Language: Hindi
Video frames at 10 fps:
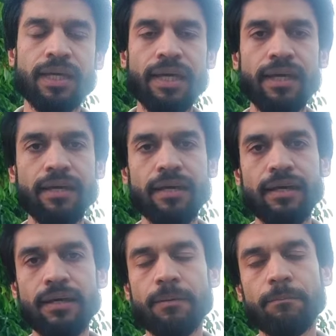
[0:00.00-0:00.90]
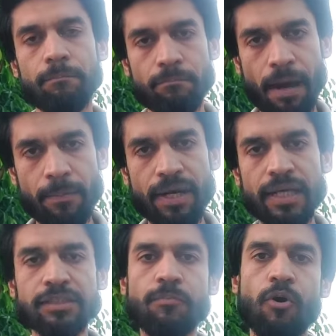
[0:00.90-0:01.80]
कि बाबर
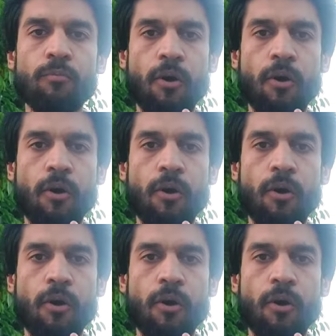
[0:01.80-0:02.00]
आजम और